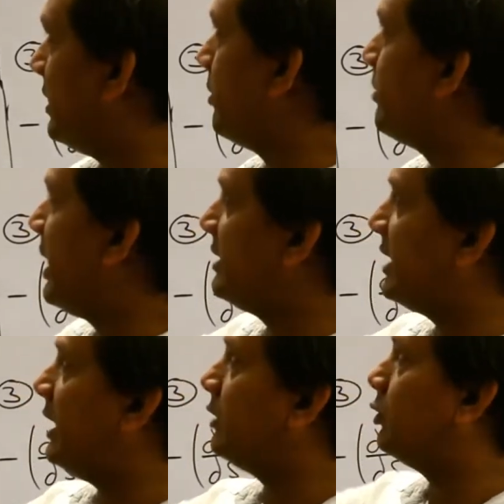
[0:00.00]
इधर भी माइनस
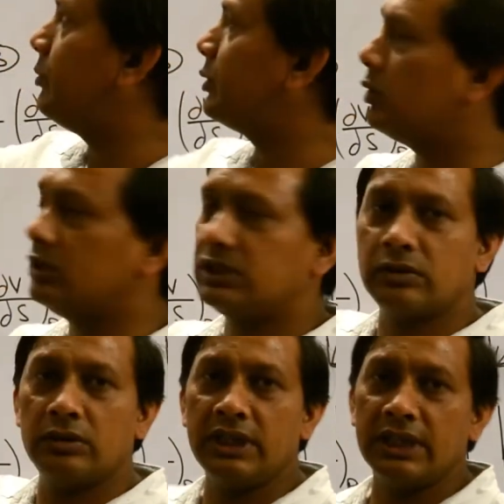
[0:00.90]
आया तो हमको
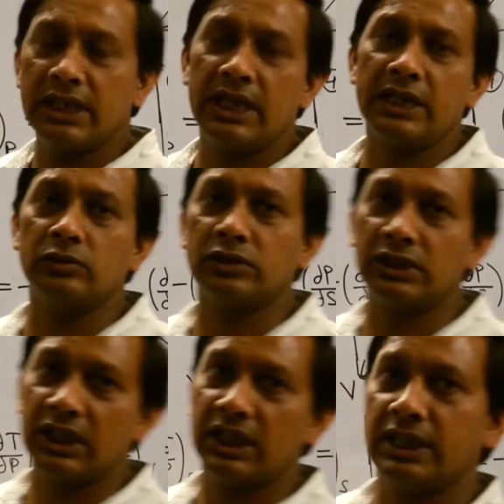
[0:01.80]
इसको लिखने का एक दूसरा
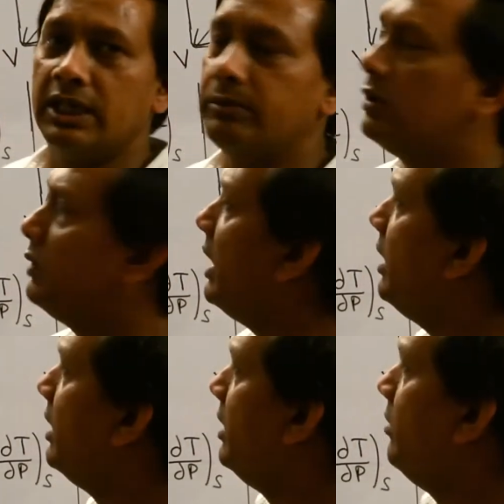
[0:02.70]
तरीका ये भी हुआ
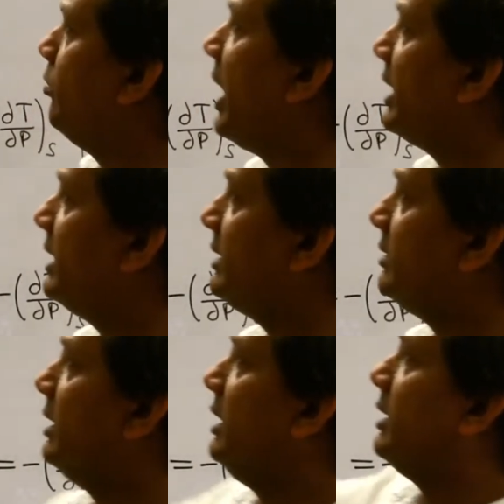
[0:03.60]

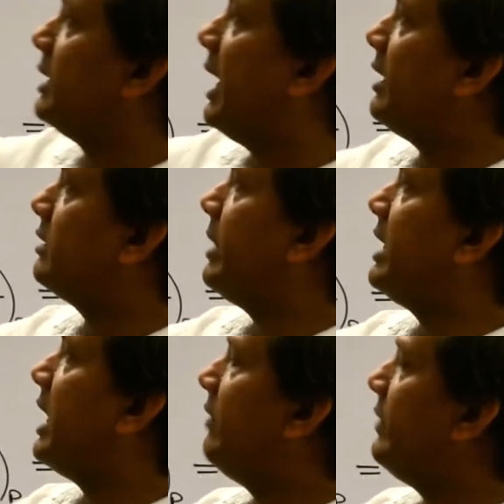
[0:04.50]
माइनस डेल एस बाई
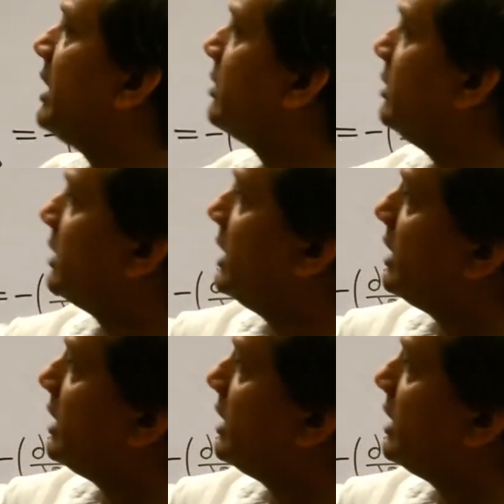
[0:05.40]
डेल वी एट कॉन्स्टेंट